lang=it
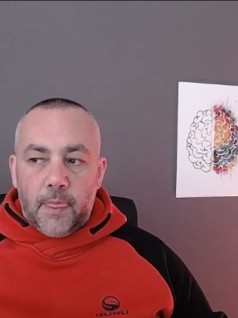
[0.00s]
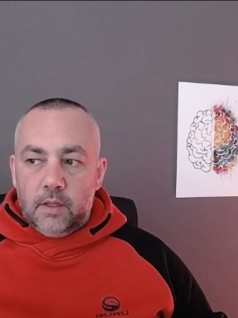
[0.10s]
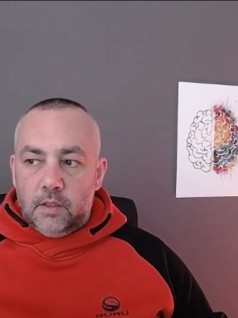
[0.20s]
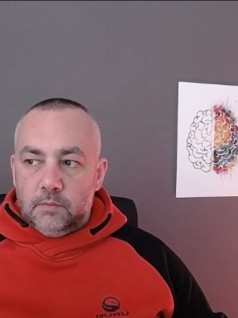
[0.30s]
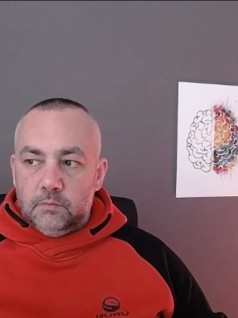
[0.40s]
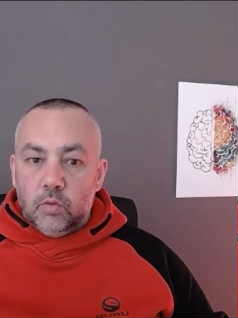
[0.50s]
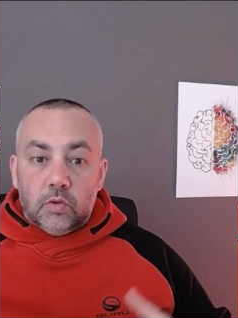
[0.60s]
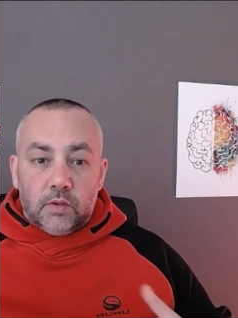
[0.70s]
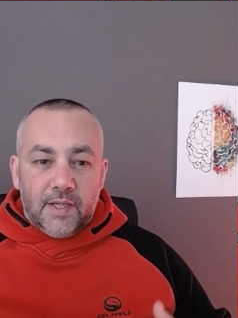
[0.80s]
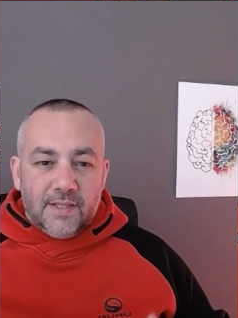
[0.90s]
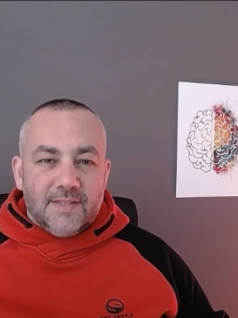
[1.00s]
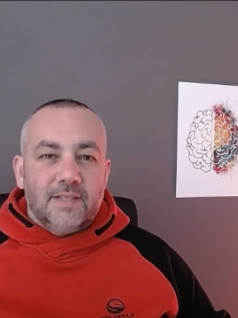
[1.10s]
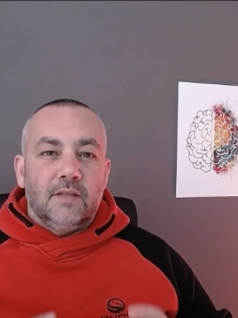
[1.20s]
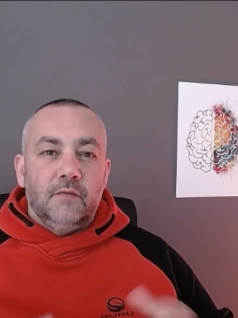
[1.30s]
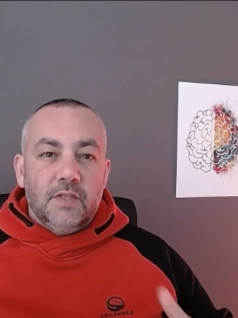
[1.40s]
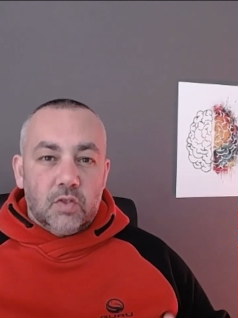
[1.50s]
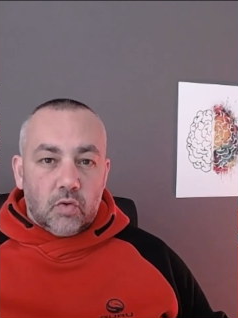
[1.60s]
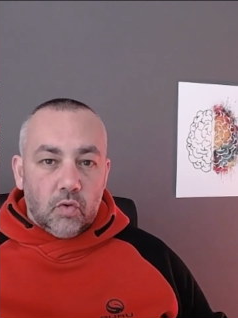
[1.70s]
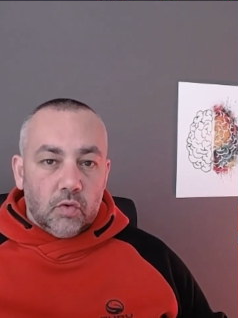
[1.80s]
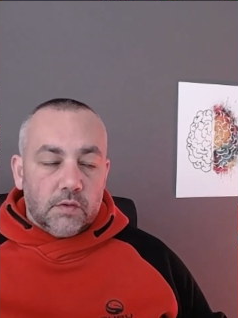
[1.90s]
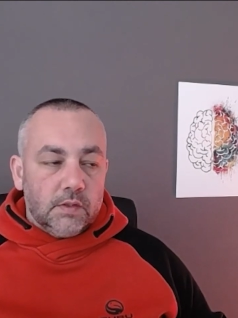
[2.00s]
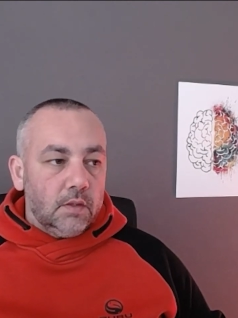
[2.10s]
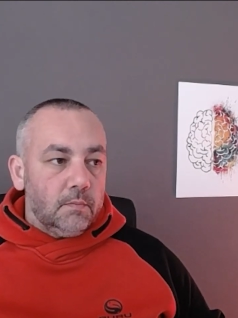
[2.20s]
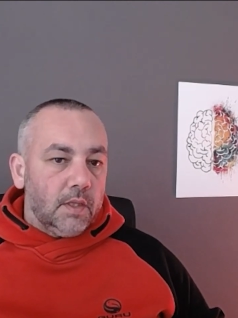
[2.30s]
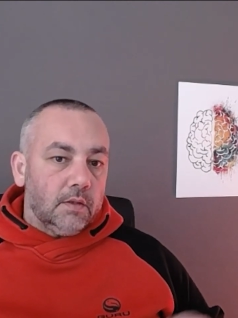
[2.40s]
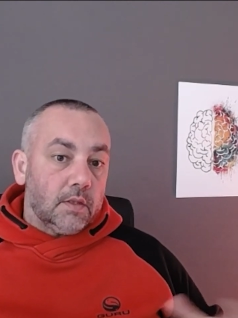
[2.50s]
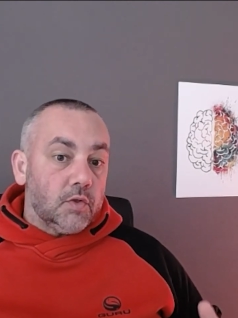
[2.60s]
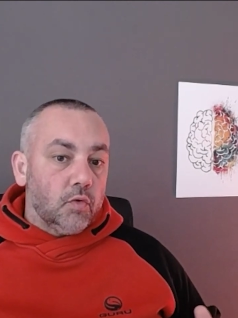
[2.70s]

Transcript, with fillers: eh, molto densi, viscosi, mentre i